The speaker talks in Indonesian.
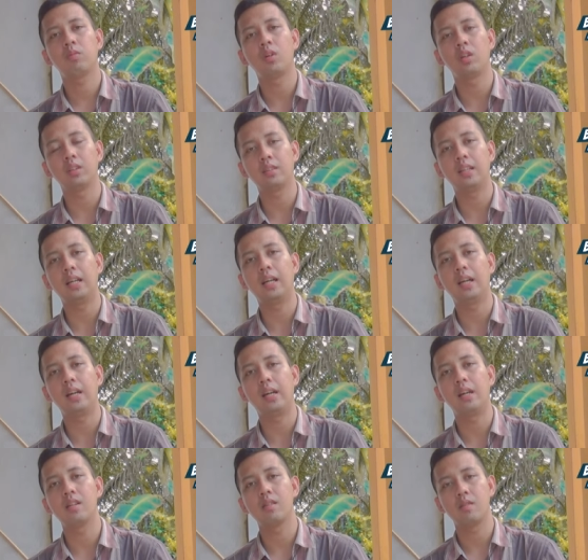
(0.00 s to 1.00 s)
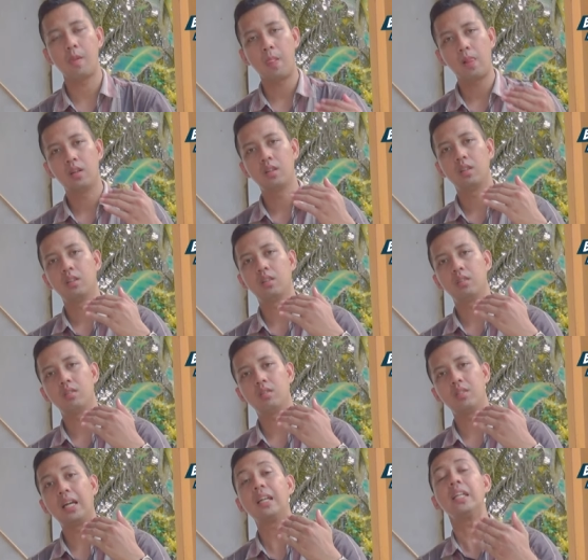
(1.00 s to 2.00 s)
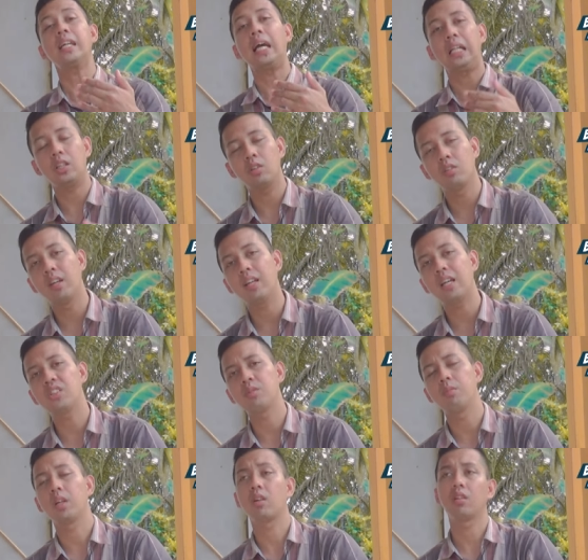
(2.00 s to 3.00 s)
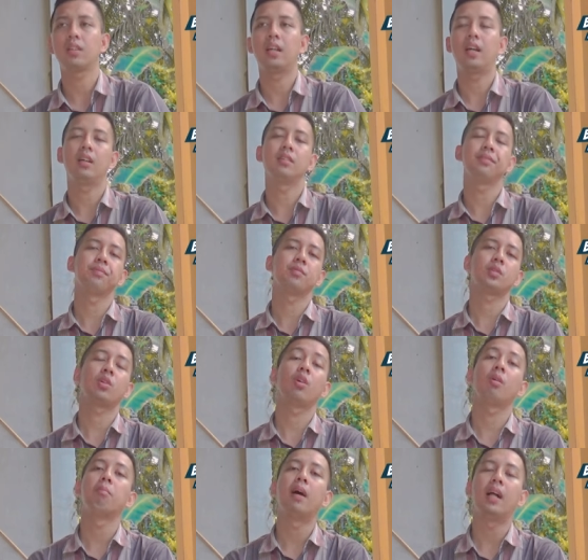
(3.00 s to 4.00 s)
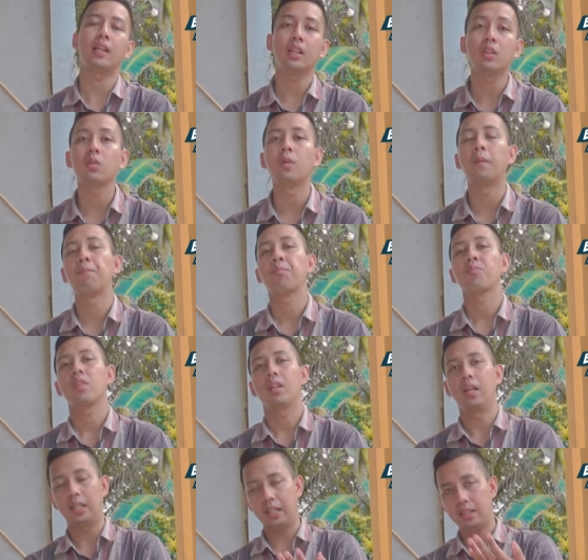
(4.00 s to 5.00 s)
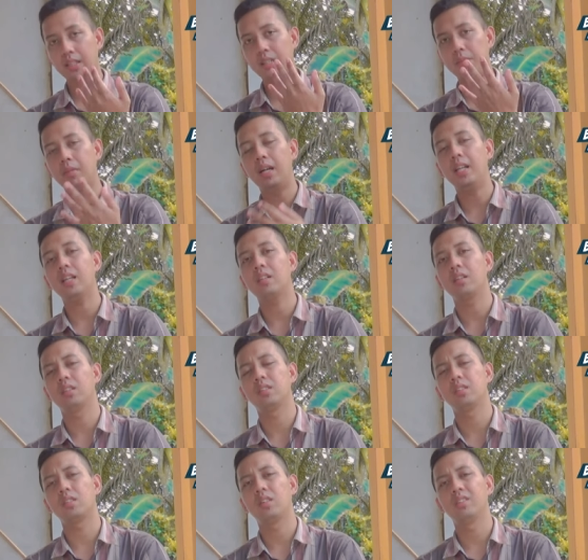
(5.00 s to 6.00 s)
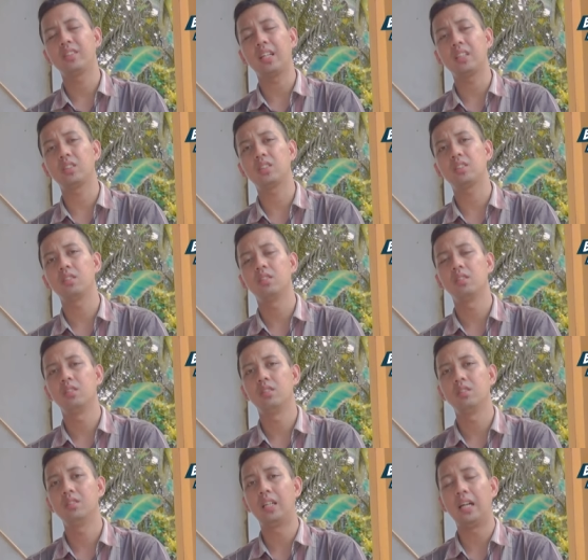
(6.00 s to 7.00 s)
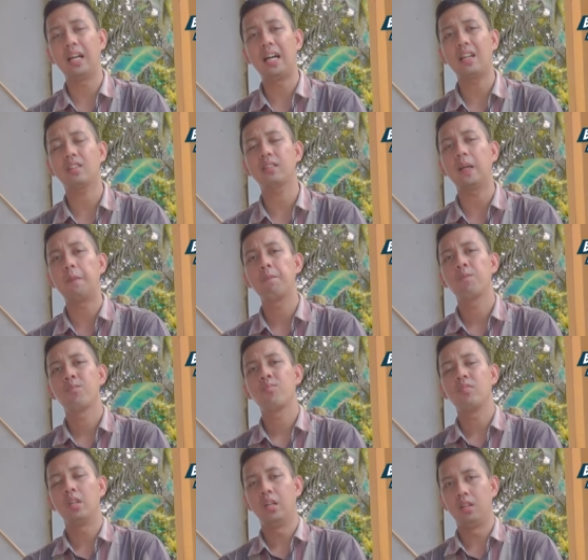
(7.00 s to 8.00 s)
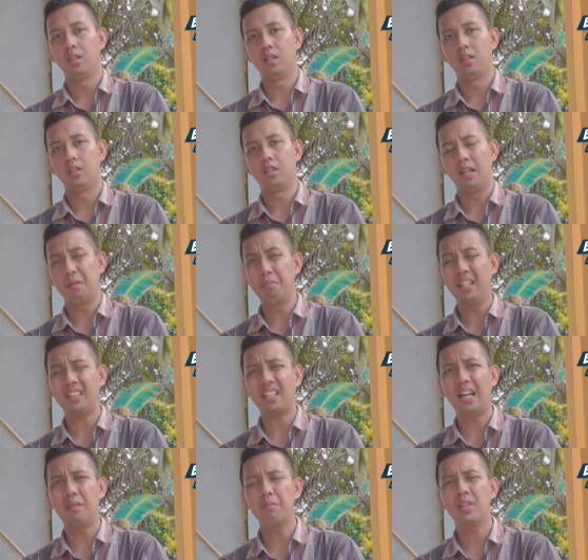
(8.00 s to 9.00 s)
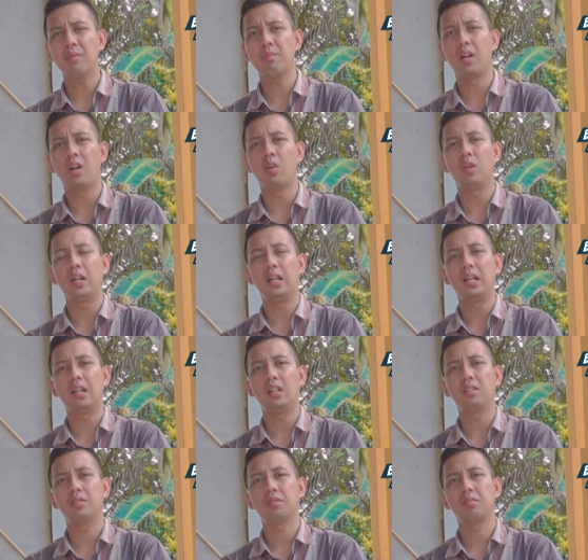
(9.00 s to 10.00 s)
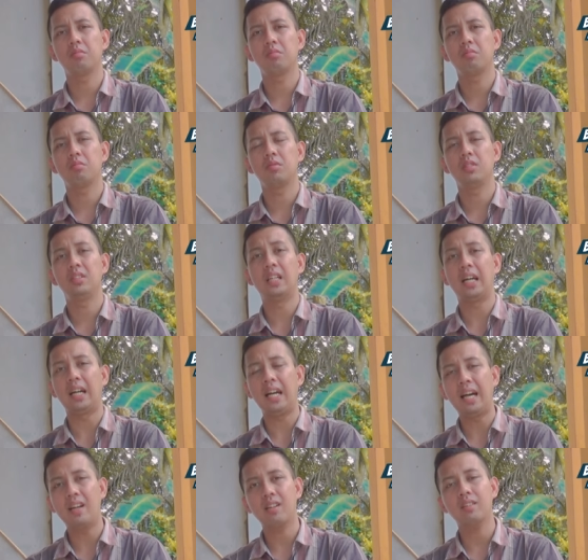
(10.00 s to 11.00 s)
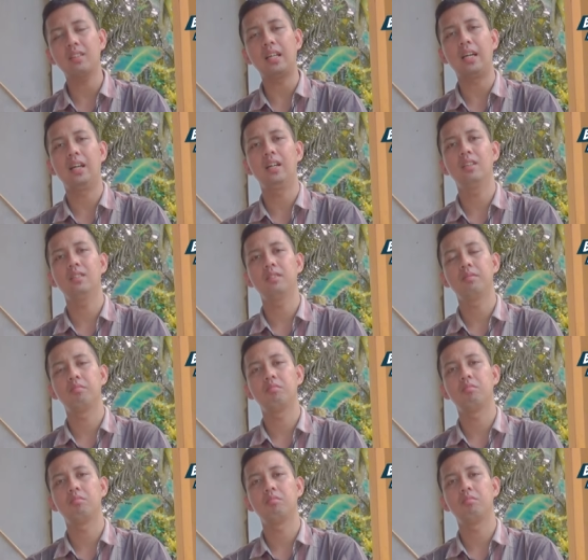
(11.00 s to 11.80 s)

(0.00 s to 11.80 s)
kota yang dikategorikan sebagai kota global itu. Kita kembali ke konteks uh, Jakarta. Uh, hemat kami bahwa Jakarta